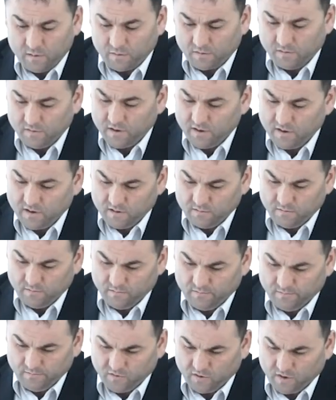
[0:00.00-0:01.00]
направлением
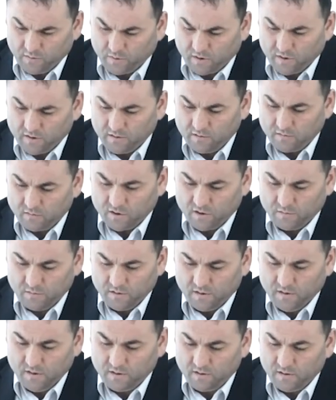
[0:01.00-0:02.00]

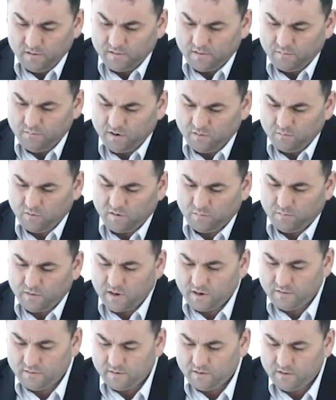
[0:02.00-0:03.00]
оперативно-служебной деятельности
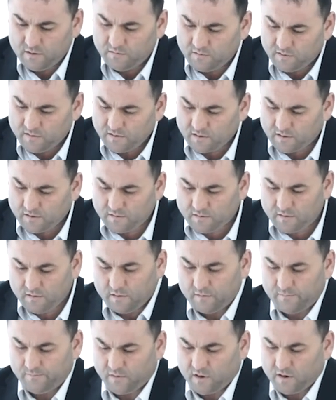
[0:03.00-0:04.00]
межмуниципального отдела МВД
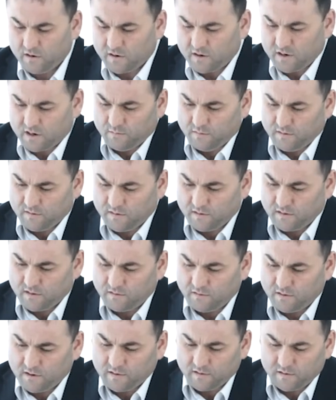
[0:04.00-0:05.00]
России Кашхабльска
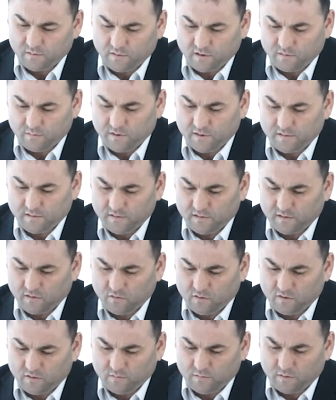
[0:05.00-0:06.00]
является борьба с
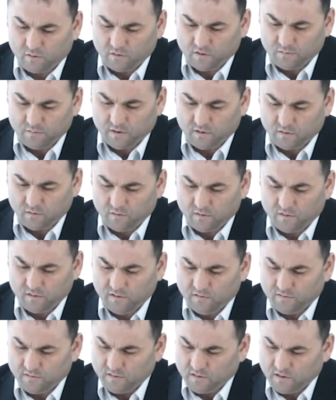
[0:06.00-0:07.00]
незаконным оборотом наркотиков
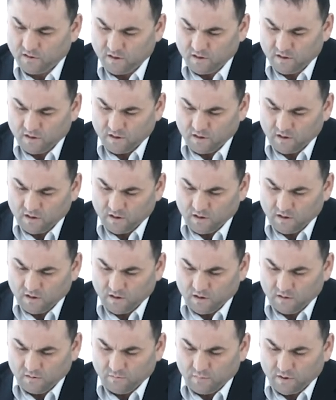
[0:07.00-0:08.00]

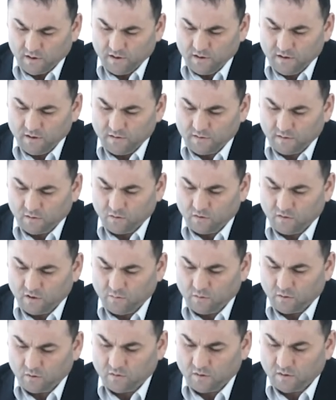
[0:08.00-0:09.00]
по линии незаконного
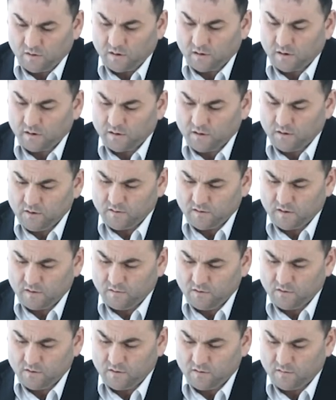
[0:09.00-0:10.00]
оборота наркотических
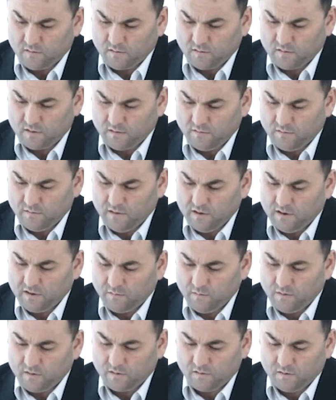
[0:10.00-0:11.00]
веществ за
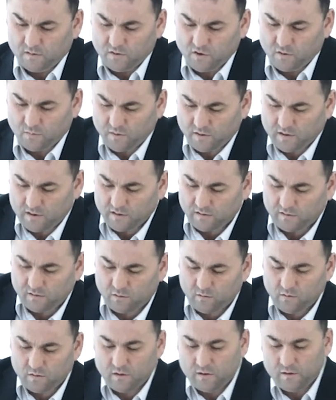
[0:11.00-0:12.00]
12 месяцев 2015
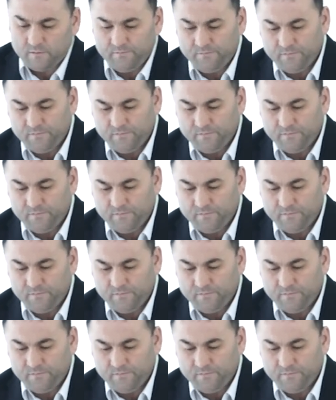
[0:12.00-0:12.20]
года